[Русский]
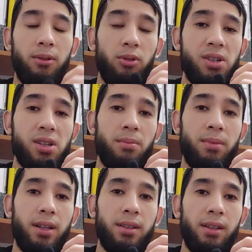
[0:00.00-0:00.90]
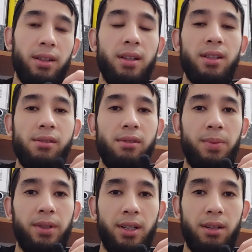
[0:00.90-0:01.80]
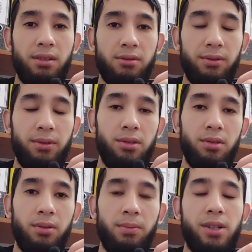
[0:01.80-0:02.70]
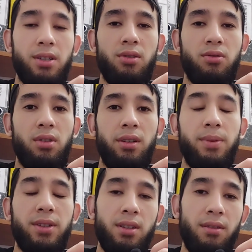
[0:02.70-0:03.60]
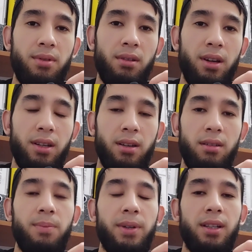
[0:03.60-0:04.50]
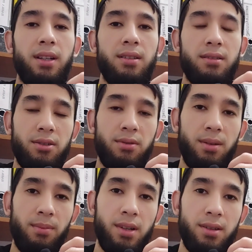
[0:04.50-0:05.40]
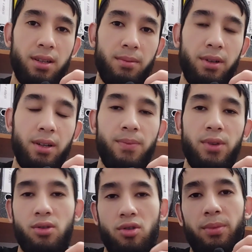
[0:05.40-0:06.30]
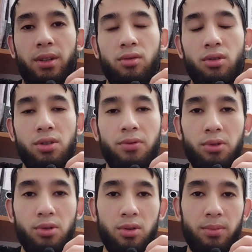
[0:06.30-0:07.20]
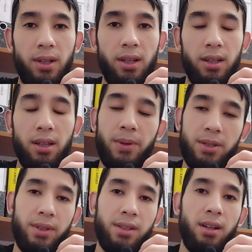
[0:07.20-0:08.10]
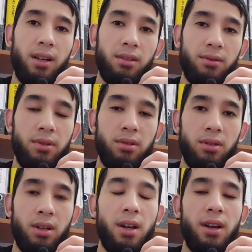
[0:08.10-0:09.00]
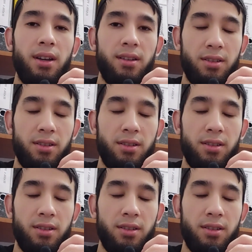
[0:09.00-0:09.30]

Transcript: Уважаемые братья, если вам понравилось видео, пожалуйста, поставьте лайки и поделитесь со своими близкими, чтобы они тоже в курсе были и посмотрели этот видео и